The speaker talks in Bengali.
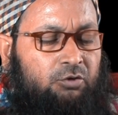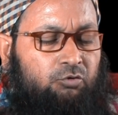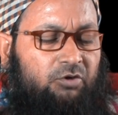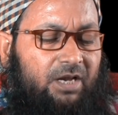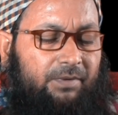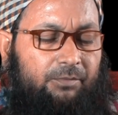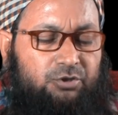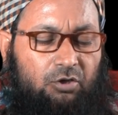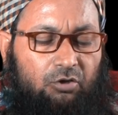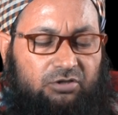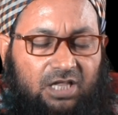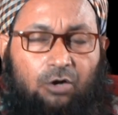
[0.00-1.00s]
দুই নম্বর বিষয়
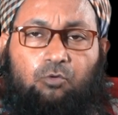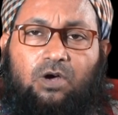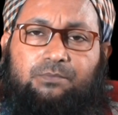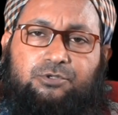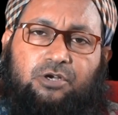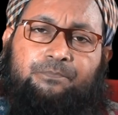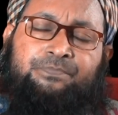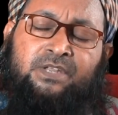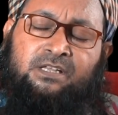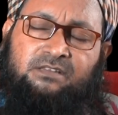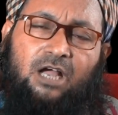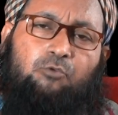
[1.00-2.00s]
হলো তাকুয়ার বিষয়
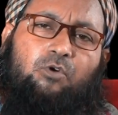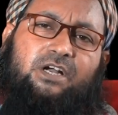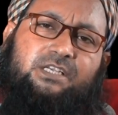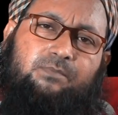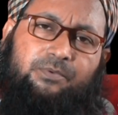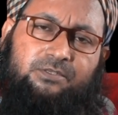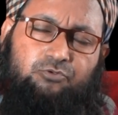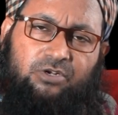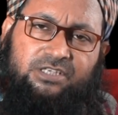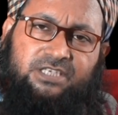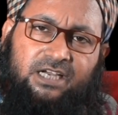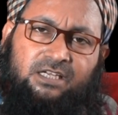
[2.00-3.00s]
তাকুয়া কিভাবে
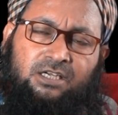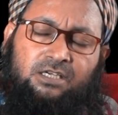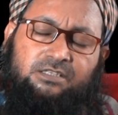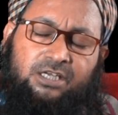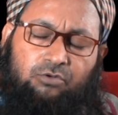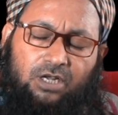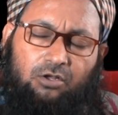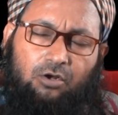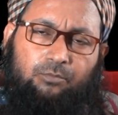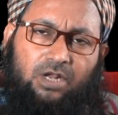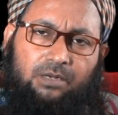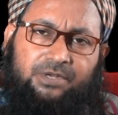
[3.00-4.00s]
চলে যায় দেখুন আল্লাহ
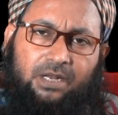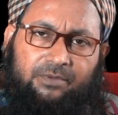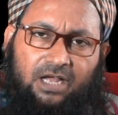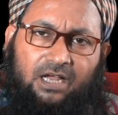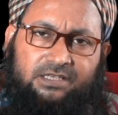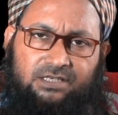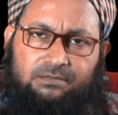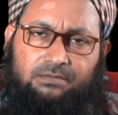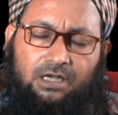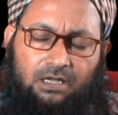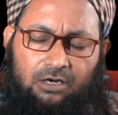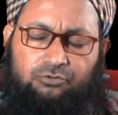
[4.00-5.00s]
রবুল আলমিন আমরা আয়াতের
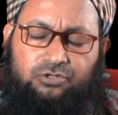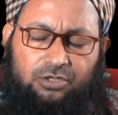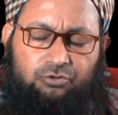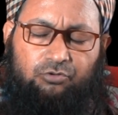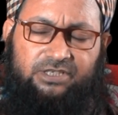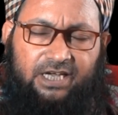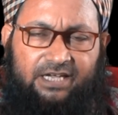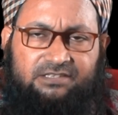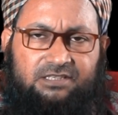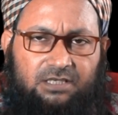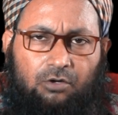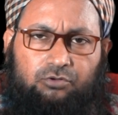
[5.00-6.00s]
আলোচনা শুরু দিকে
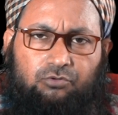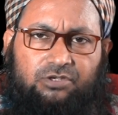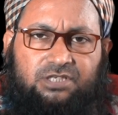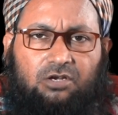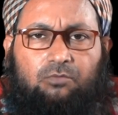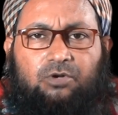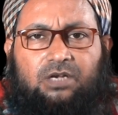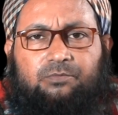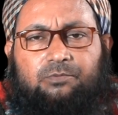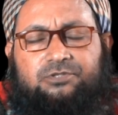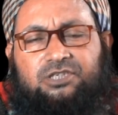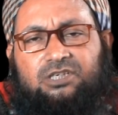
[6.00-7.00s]
আয়াতের তেলাওত করেছি আল্লাহ রবুল
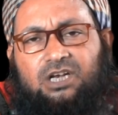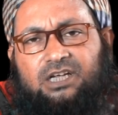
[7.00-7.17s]
আলমিন বলছেন